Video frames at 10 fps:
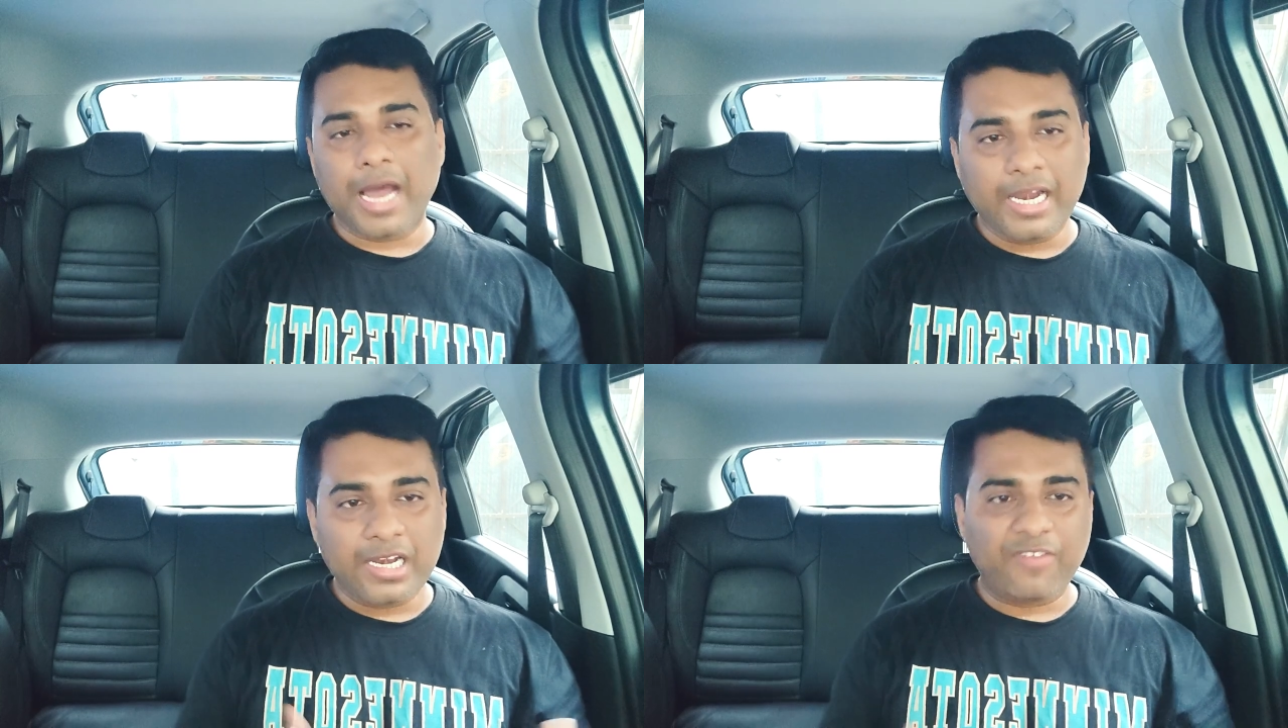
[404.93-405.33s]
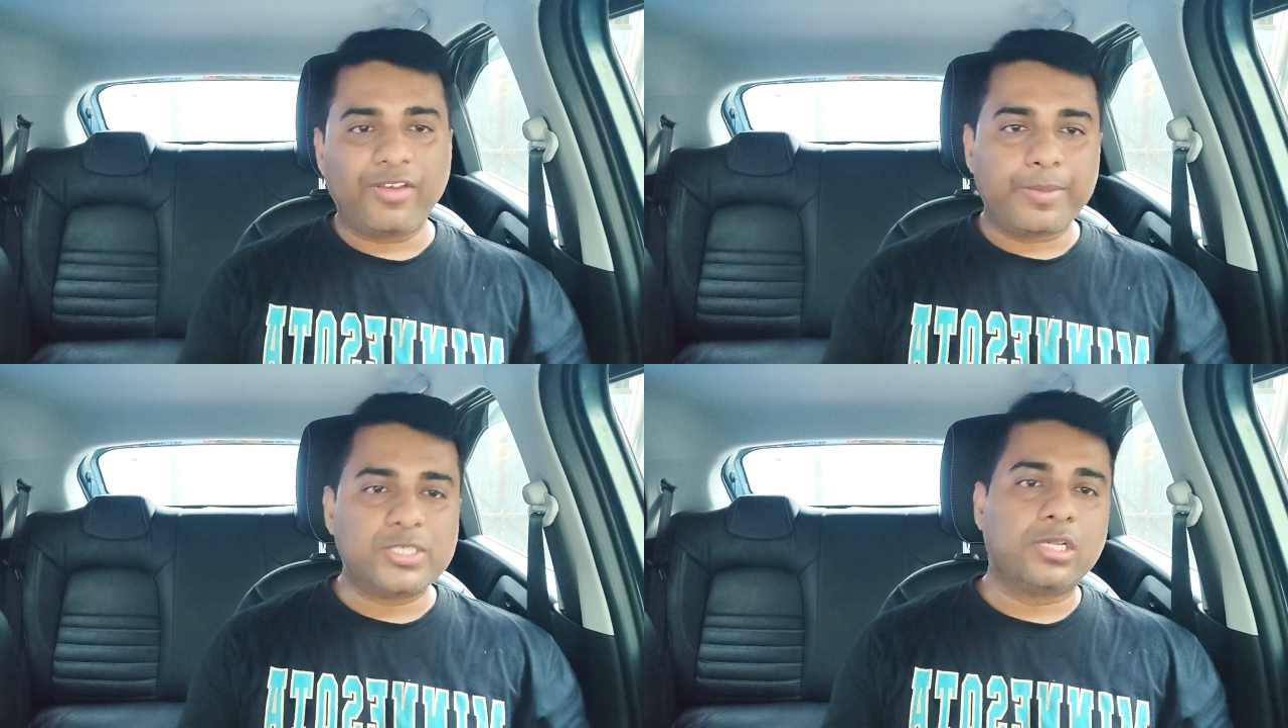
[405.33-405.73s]
हाई
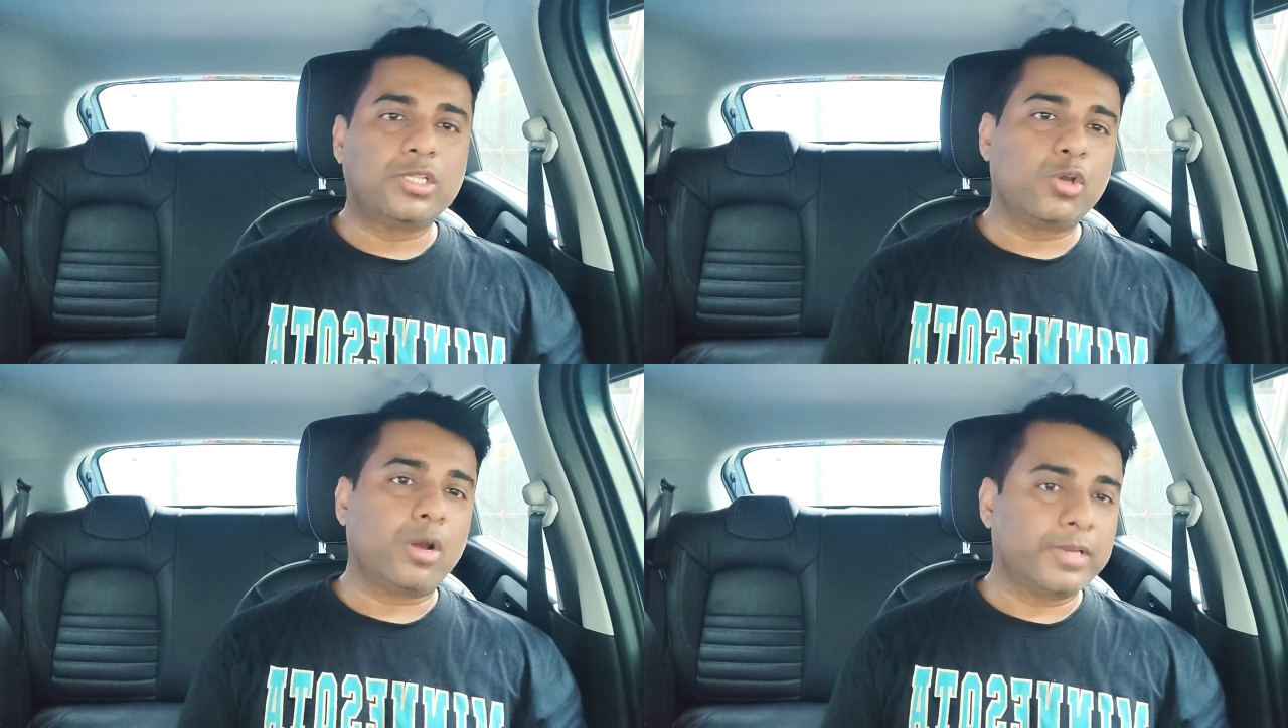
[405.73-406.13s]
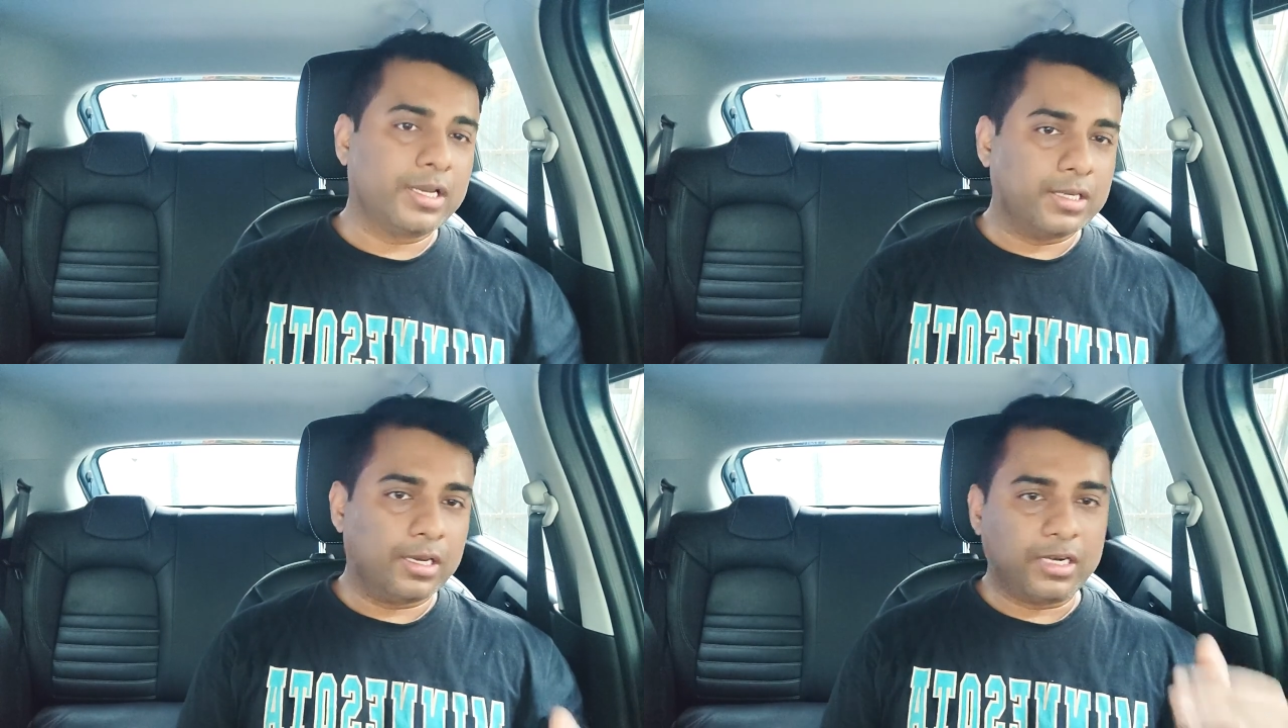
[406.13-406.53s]
ट्रैफिक पे चलते हो
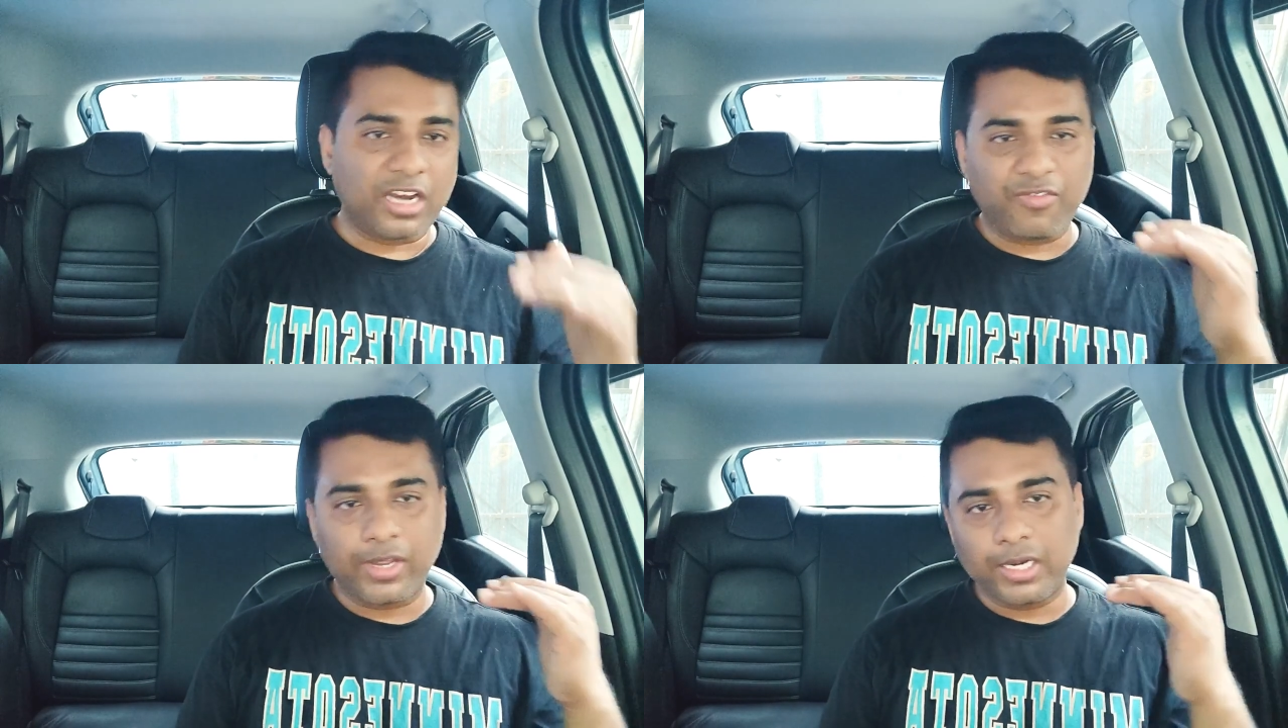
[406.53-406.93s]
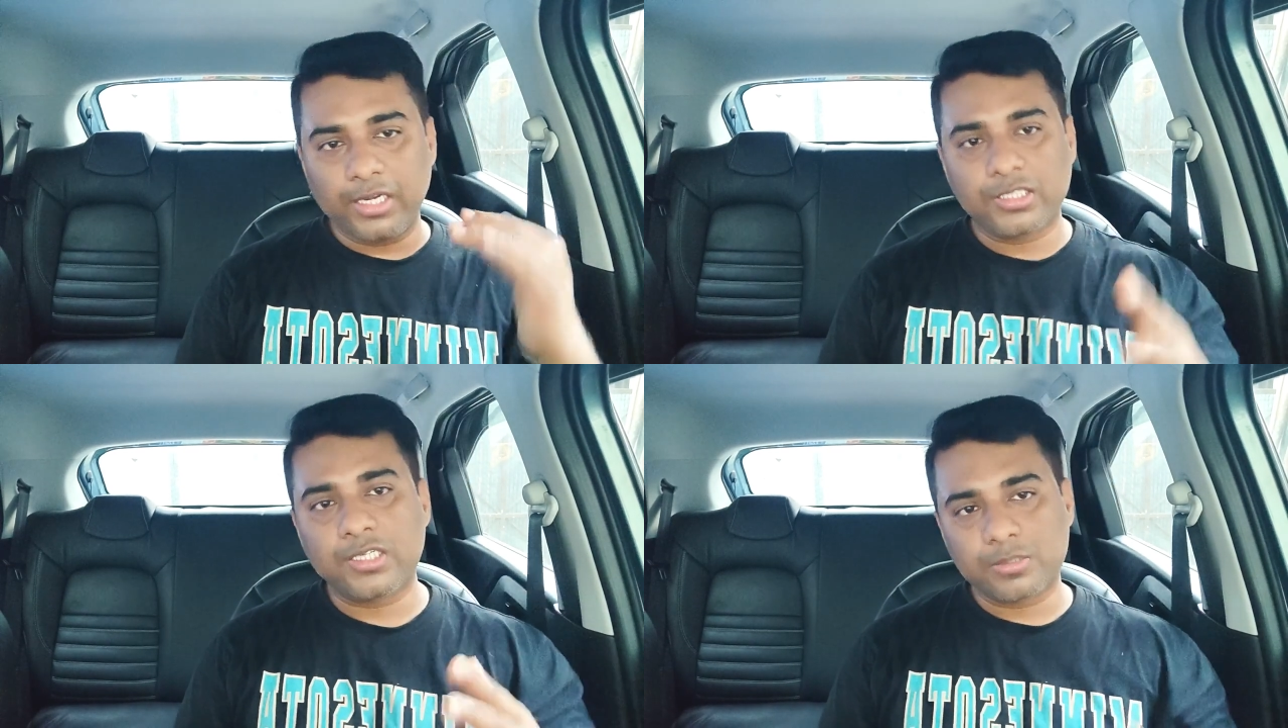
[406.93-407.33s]
आपकी ट्रैफिक
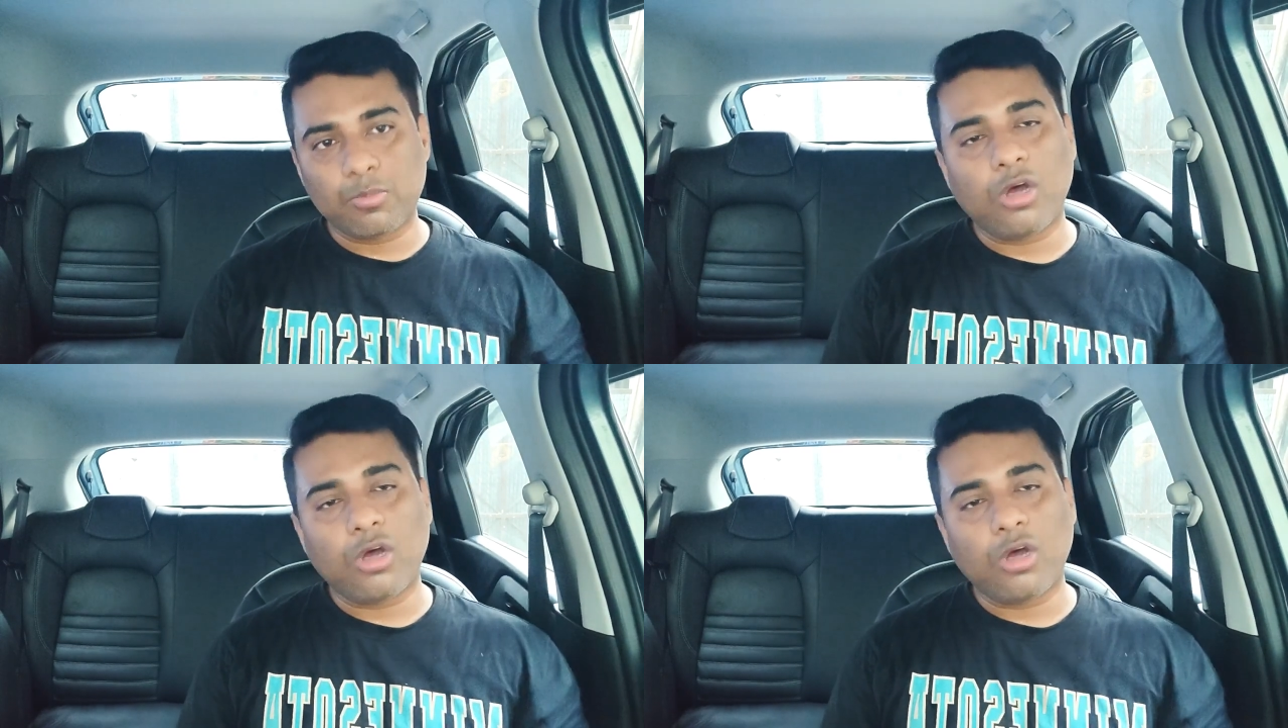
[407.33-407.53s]
कंडीशन